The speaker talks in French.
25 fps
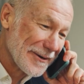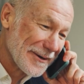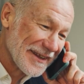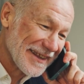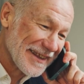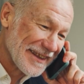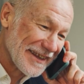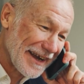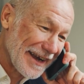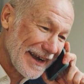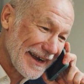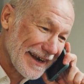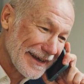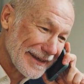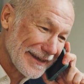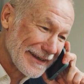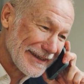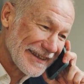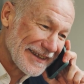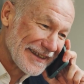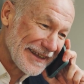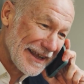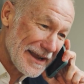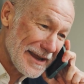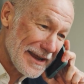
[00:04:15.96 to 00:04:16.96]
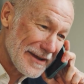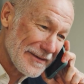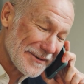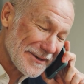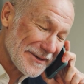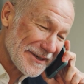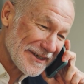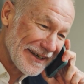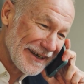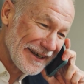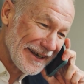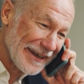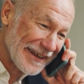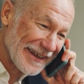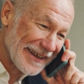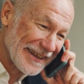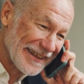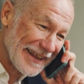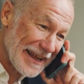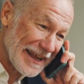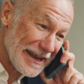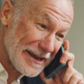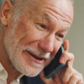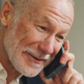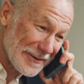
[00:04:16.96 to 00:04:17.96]
que je te manque, mais cela
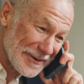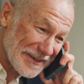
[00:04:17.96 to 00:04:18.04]
te poserait